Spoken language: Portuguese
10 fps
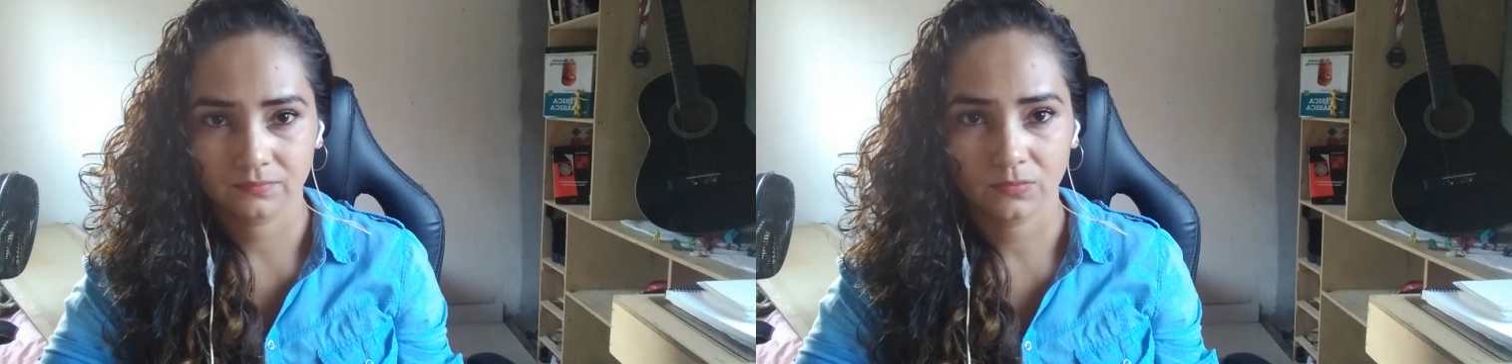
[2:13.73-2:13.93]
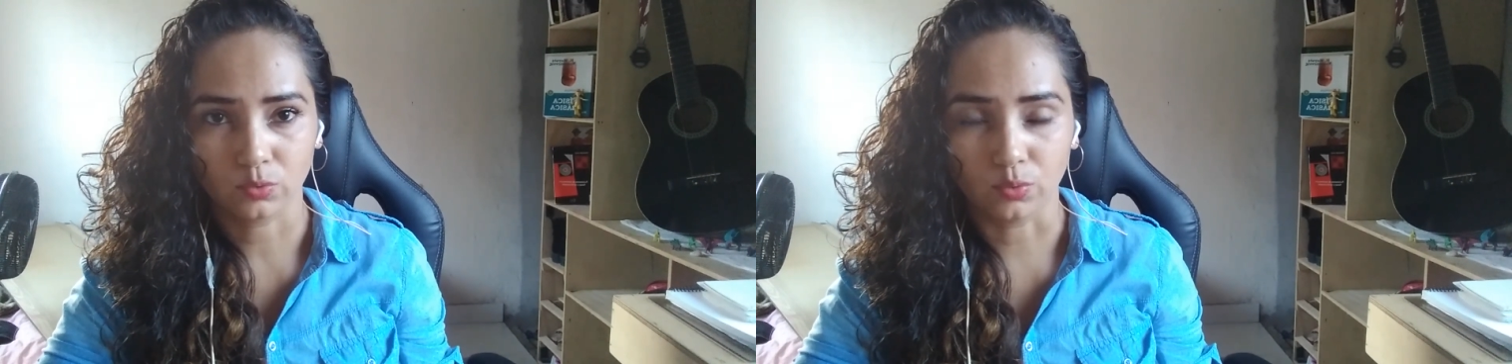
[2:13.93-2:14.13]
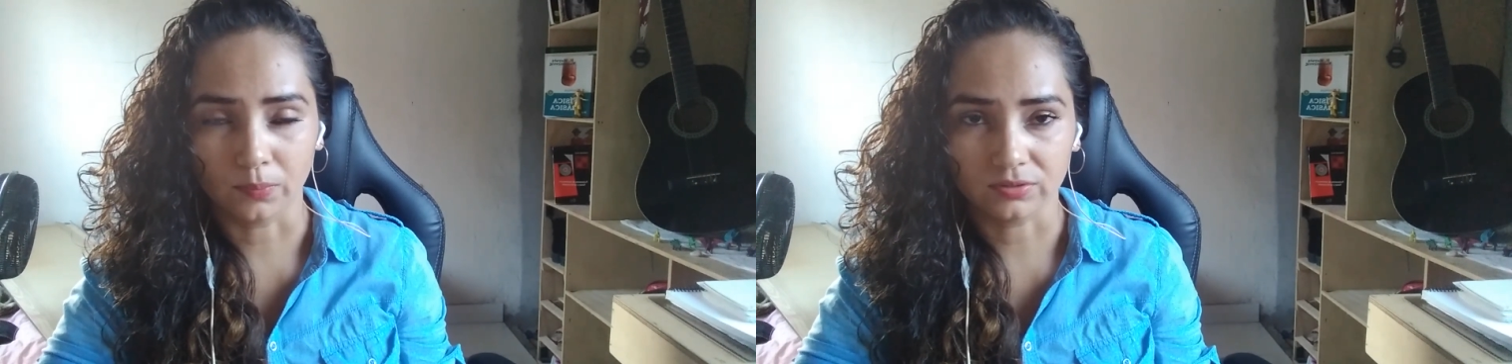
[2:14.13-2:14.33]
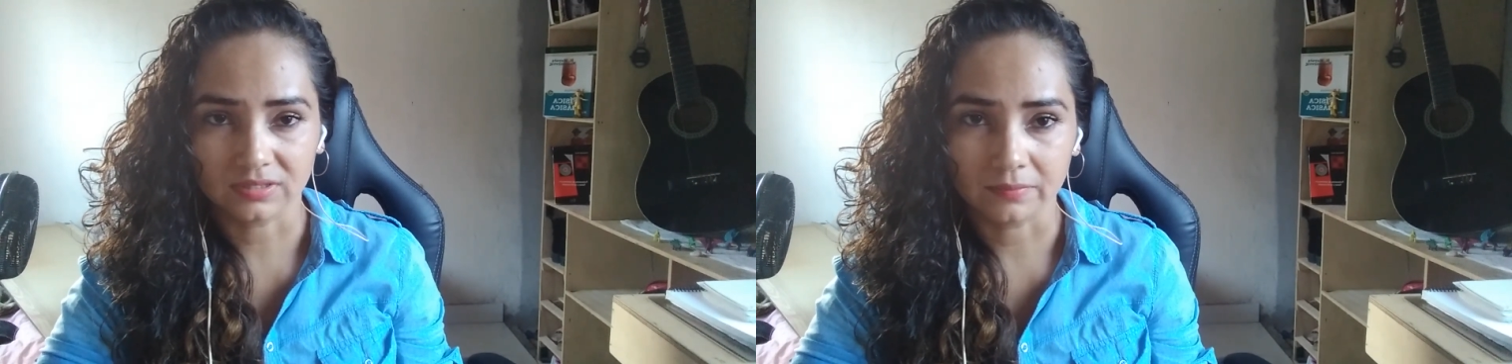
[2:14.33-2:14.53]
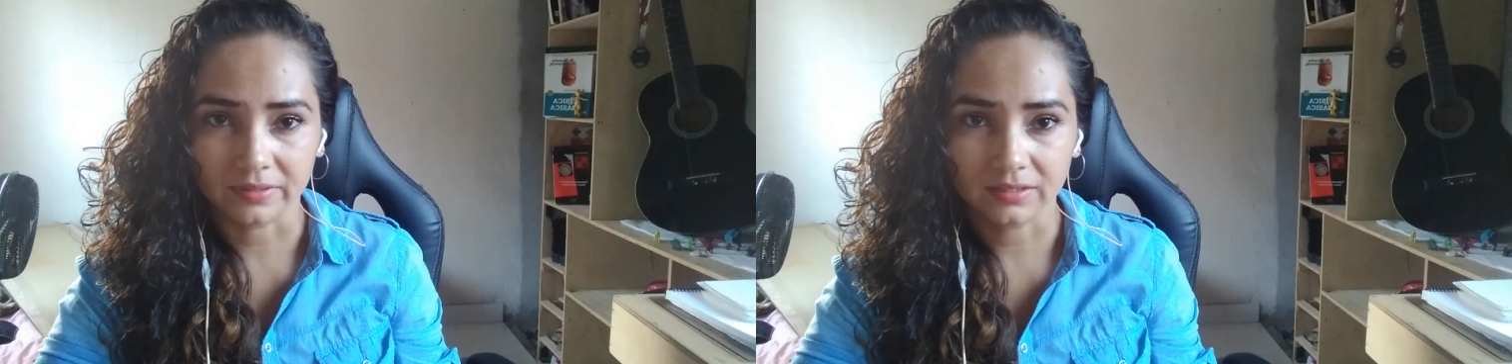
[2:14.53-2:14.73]
O
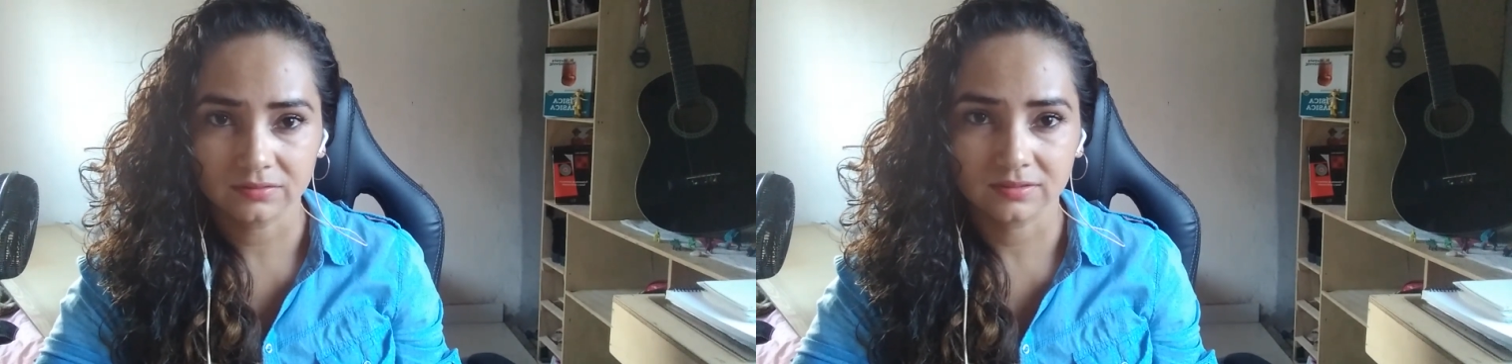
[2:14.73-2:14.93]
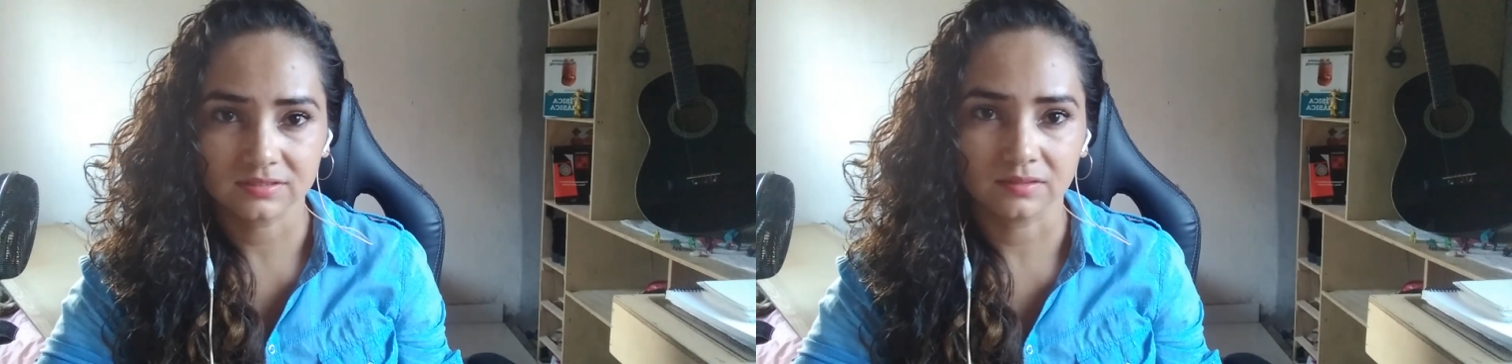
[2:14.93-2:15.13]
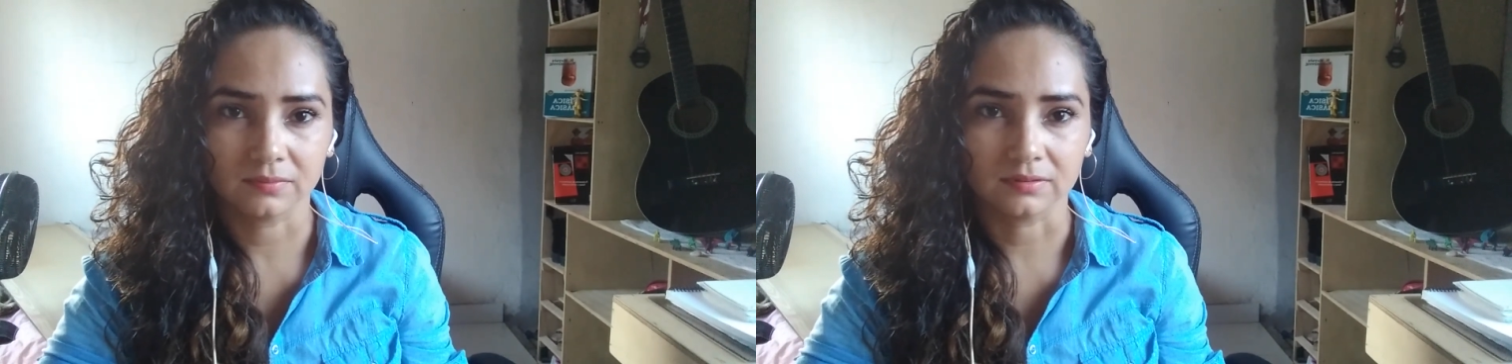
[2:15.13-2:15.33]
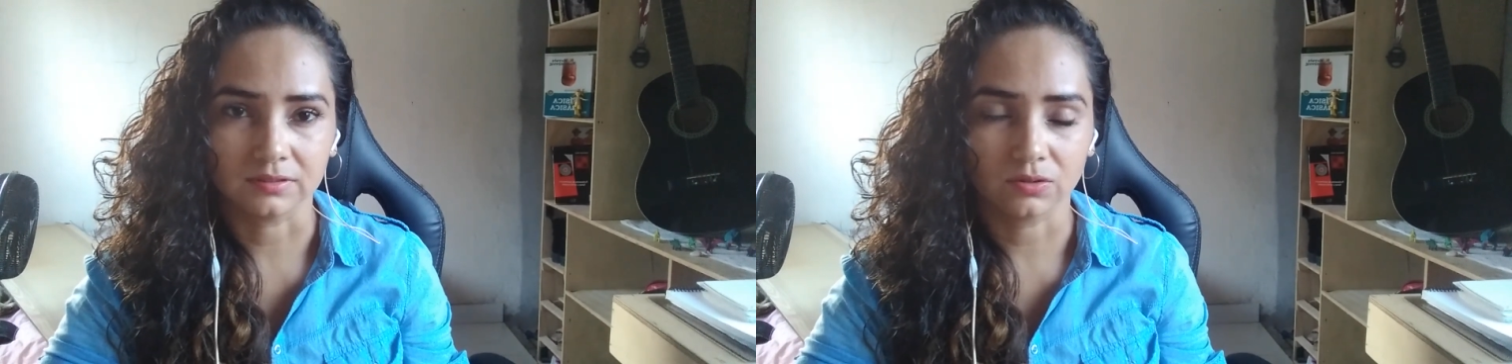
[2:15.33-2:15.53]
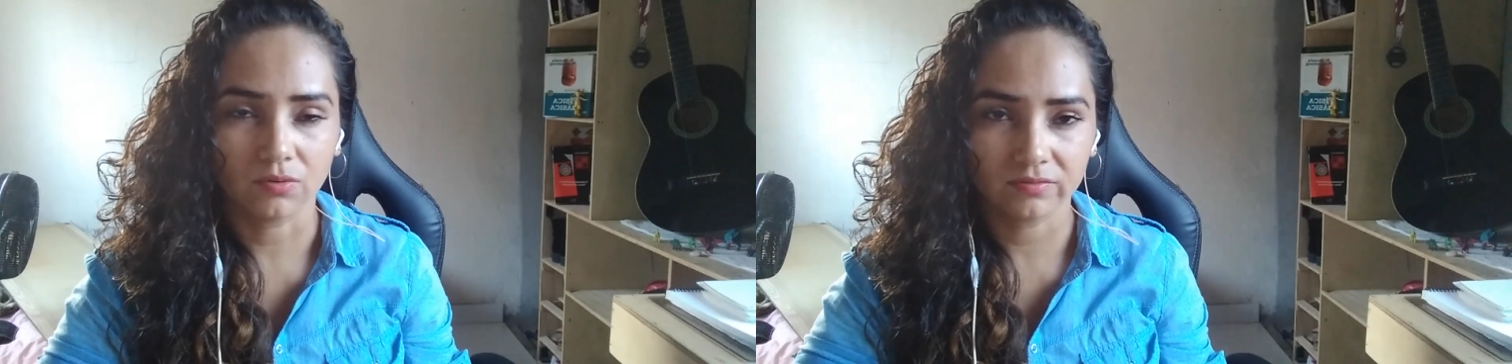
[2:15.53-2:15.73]
comportamento dessa banda
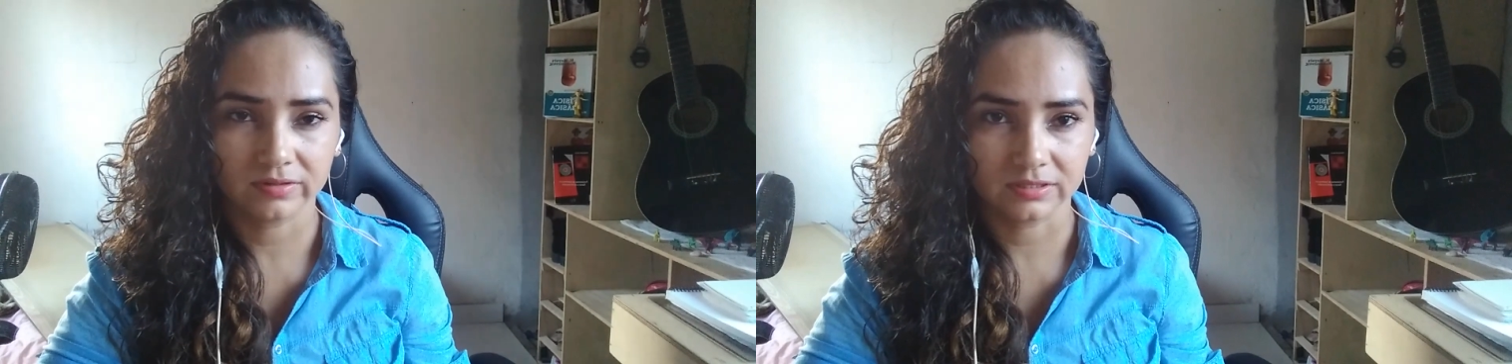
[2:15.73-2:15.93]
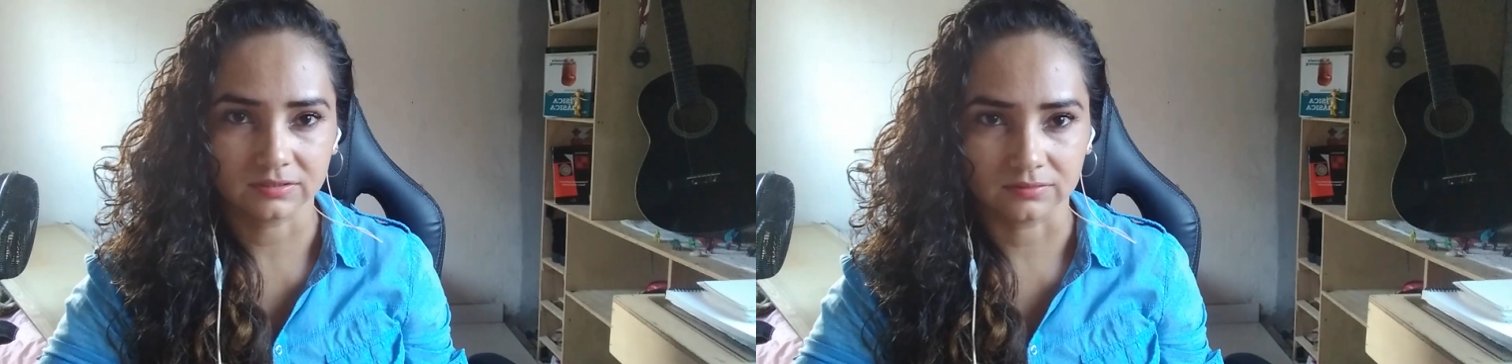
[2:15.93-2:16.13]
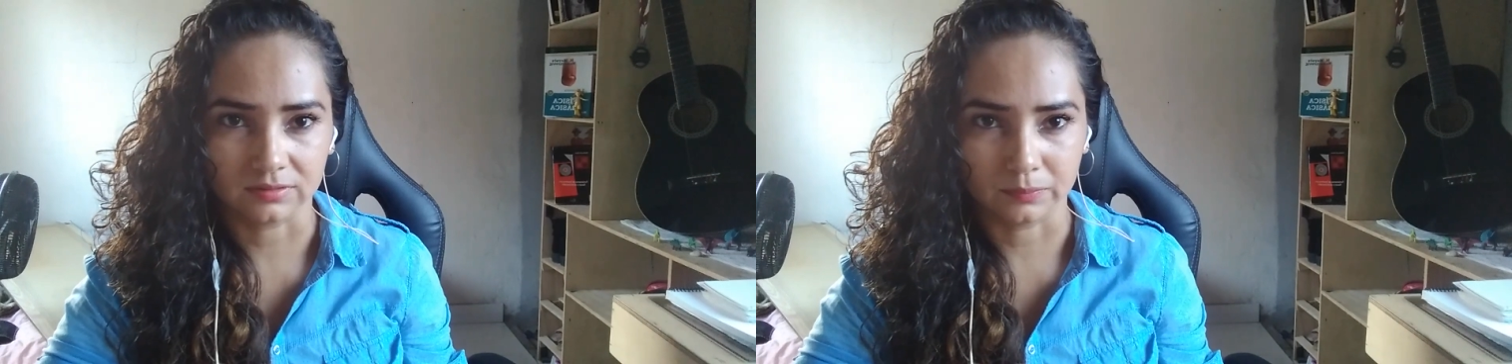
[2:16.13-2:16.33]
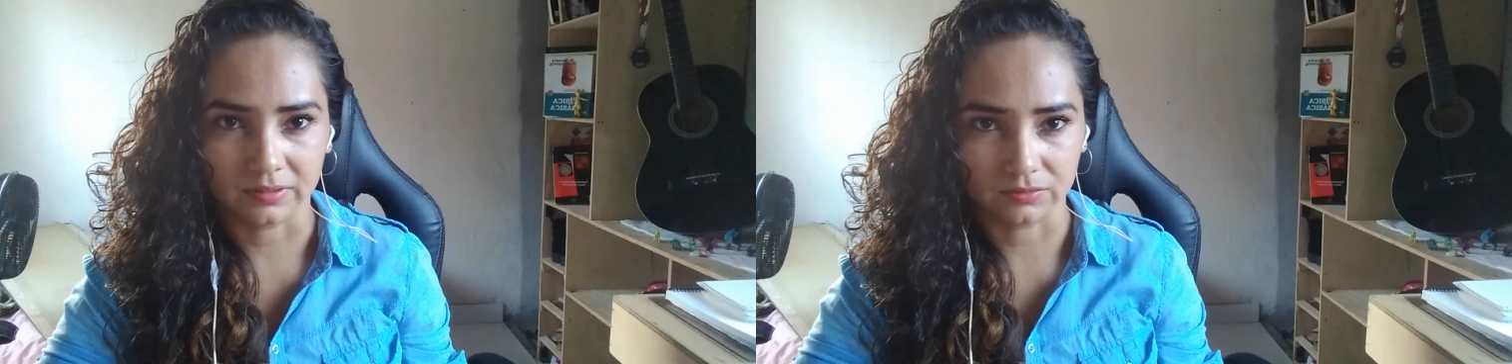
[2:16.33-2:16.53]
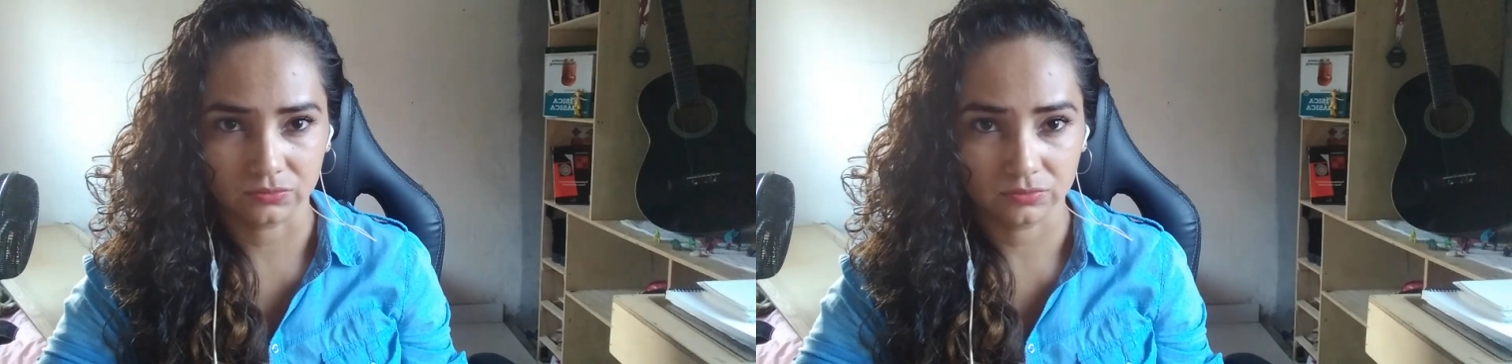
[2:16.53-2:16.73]
com a variação da
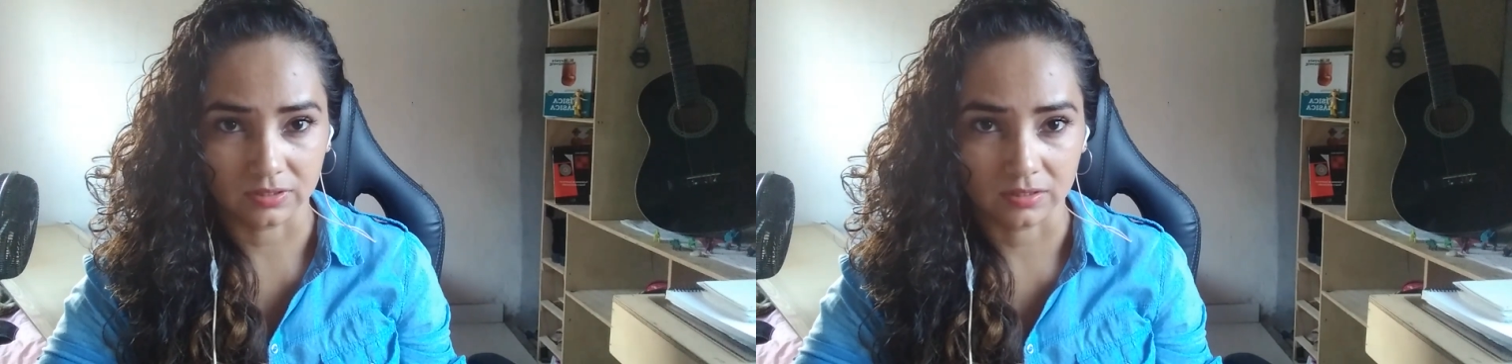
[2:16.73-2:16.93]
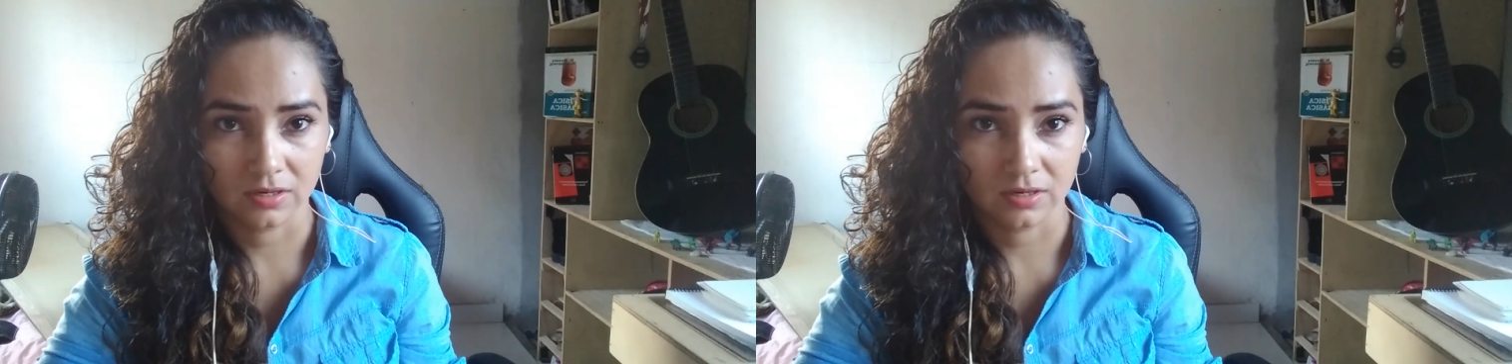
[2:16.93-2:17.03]
temperatura